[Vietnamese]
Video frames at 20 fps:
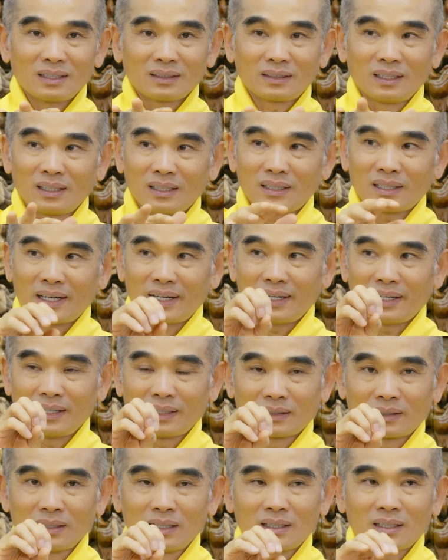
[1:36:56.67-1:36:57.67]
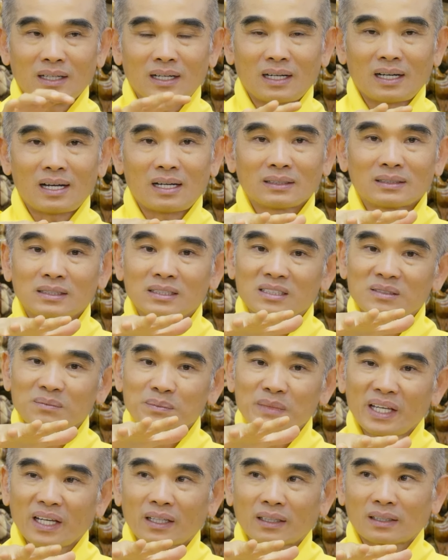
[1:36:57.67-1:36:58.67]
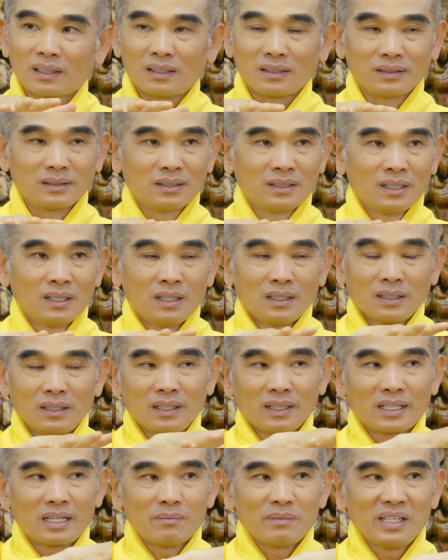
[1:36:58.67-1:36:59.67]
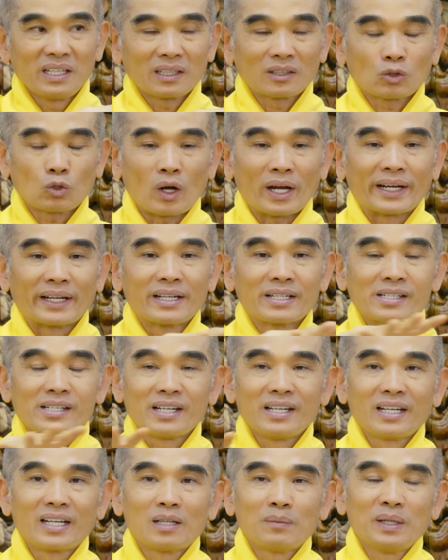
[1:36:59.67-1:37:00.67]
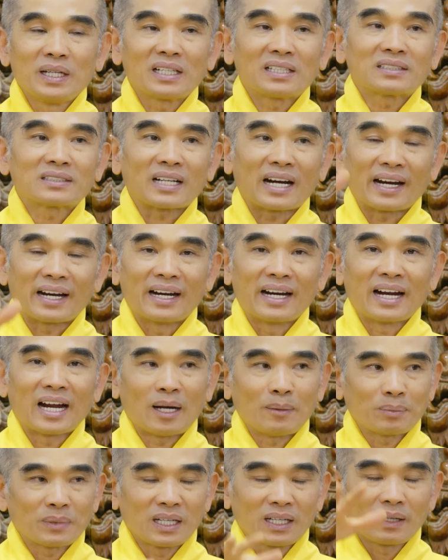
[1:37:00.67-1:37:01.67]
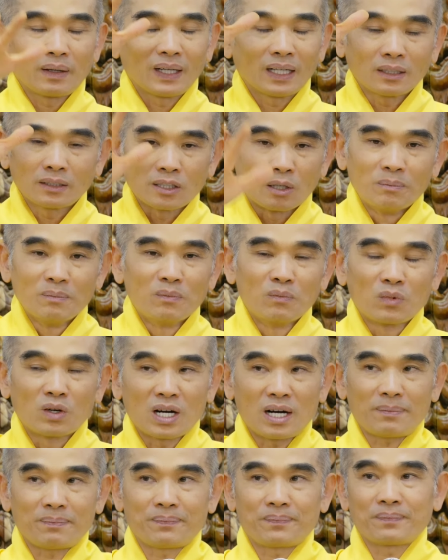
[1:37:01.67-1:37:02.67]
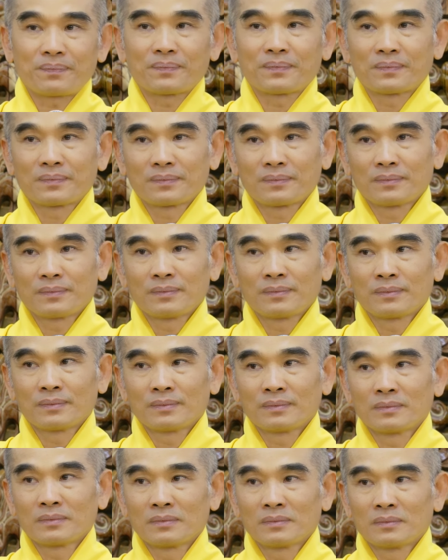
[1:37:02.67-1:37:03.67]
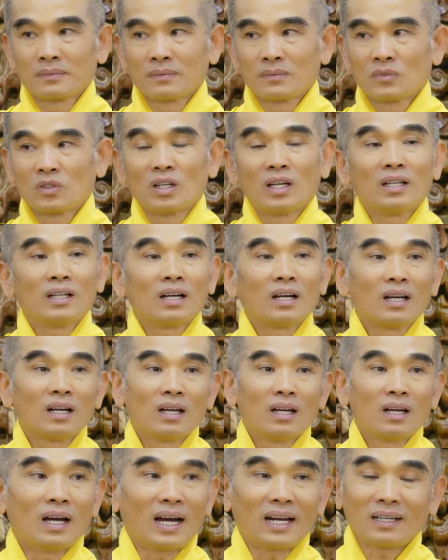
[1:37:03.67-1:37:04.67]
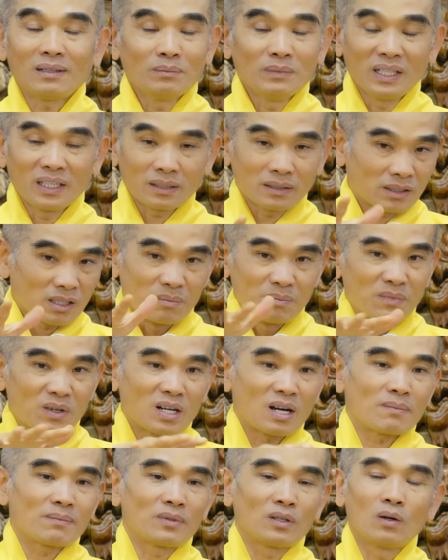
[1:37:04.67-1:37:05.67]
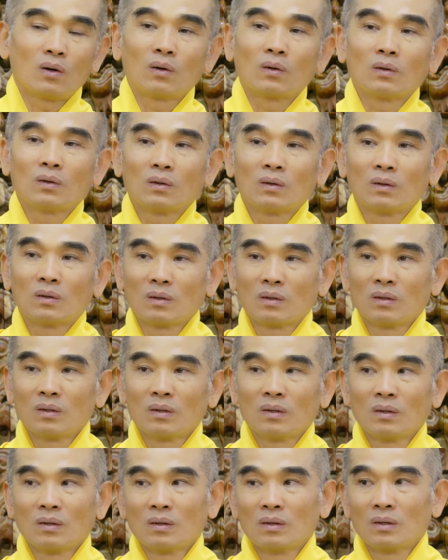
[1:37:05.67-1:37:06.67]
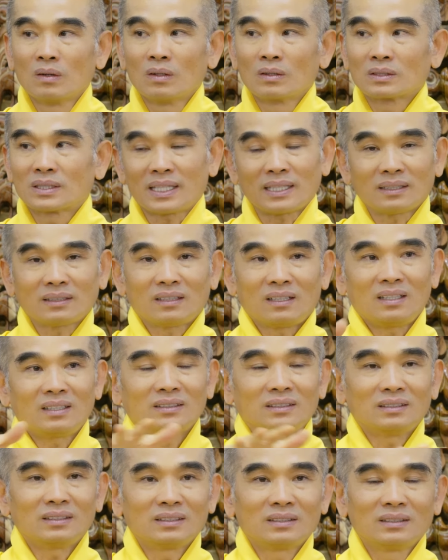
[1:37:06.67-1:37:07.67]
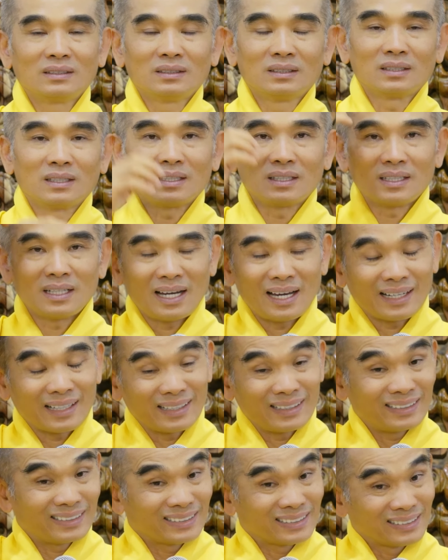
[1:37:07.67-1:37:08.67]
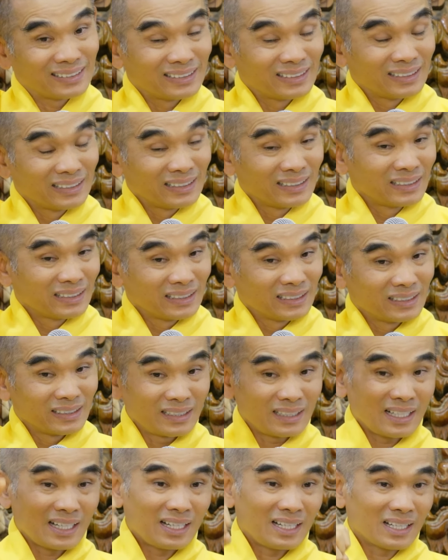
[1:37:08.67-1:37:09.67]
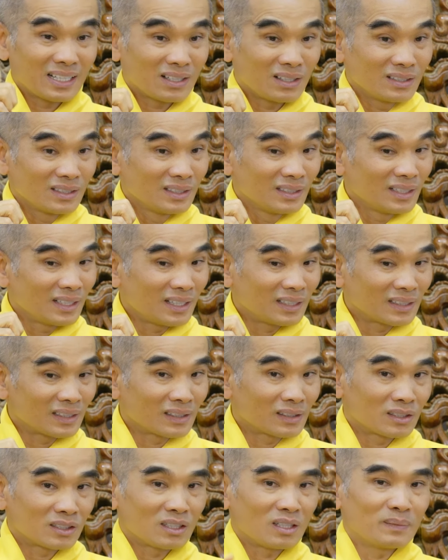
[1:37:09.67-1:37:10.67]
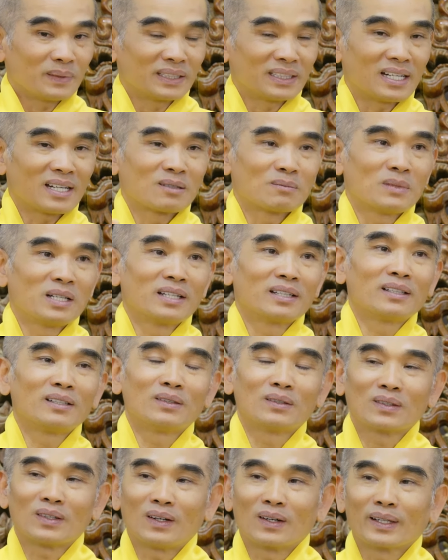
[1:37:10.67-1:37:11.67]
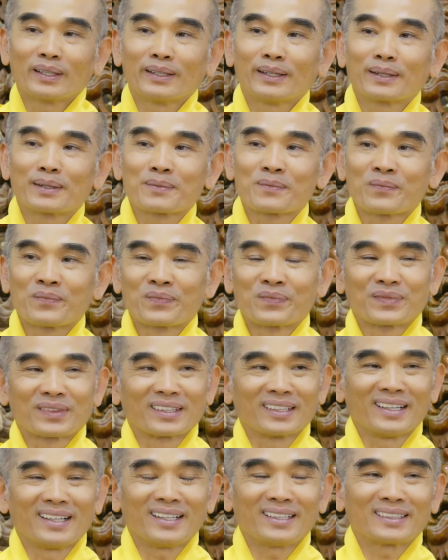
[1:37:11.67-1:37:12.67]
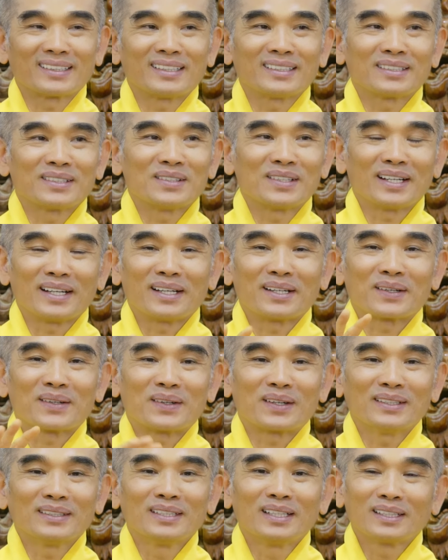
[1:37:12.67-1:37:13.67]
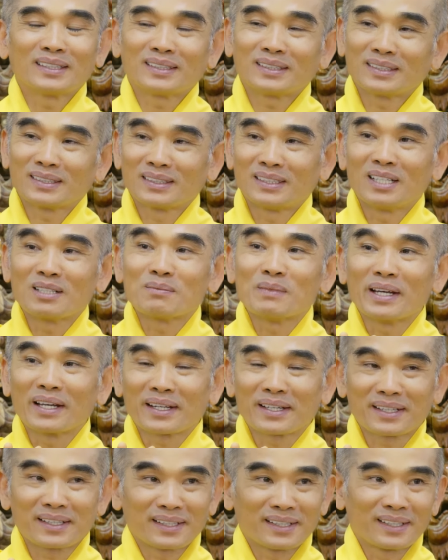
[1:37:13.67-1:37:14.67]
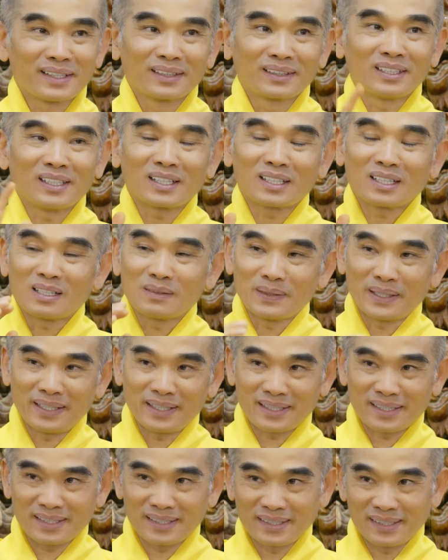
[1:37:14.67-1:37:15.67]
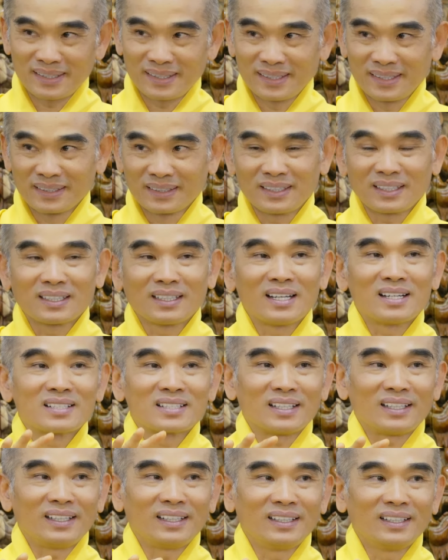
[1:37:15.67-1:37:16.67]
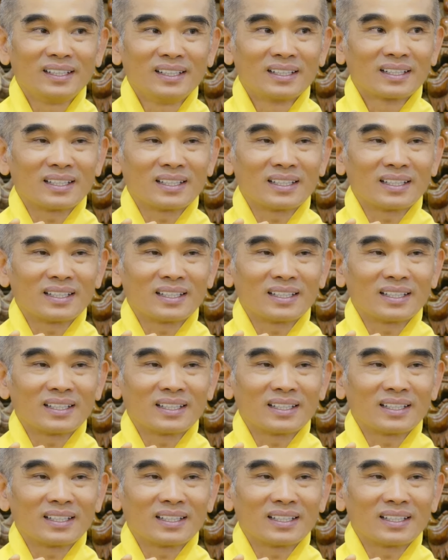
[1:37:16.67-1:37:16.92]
Cái thức này, thức là chỉ biết thôi. Thì cái biết toàn tri, cái biết tràn ngập, cái biết trùm khắp. Ghê vậy? Ảnh biết trùm khắp luôn. sắc thọ tưởng hành là coi như là cho mày tan biến luôn. Còn cái thức đó, tới chỗ này là còn cái thức. Thức biết, thức là biết, thức là tri.